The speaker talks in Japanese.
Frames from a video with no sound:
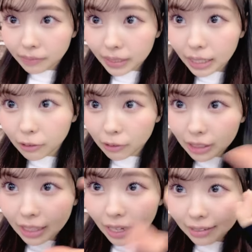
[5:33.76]
結婚
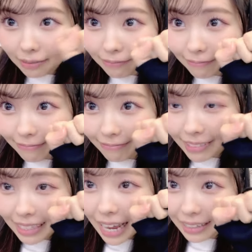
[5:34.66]
して
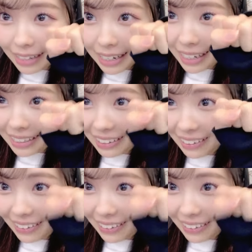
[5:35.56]
しないありがとう